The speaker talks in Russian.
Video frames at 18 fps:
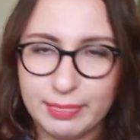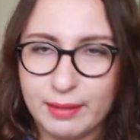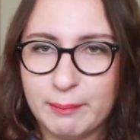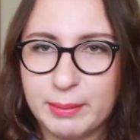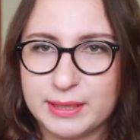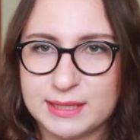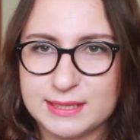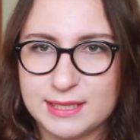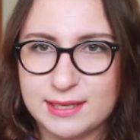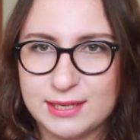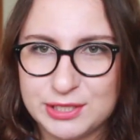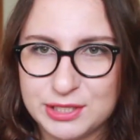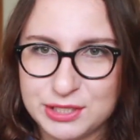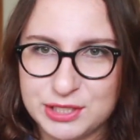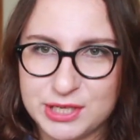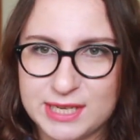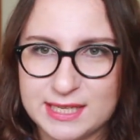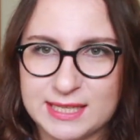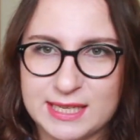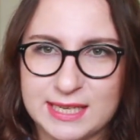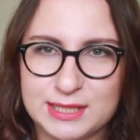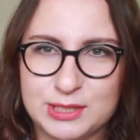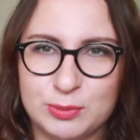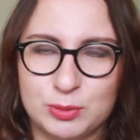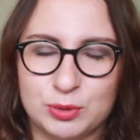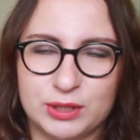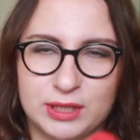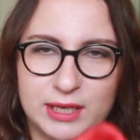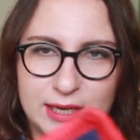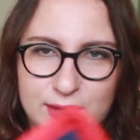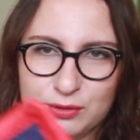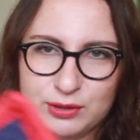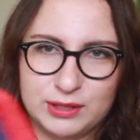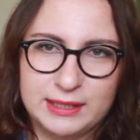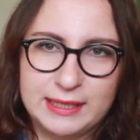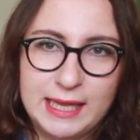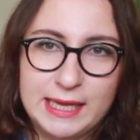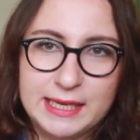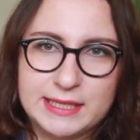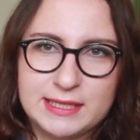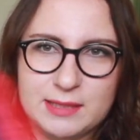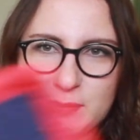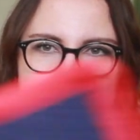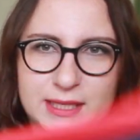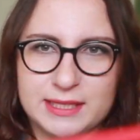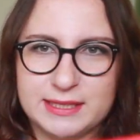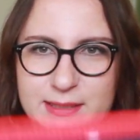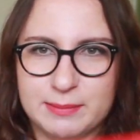нам показалось сейчас на зиму такая вот зимняя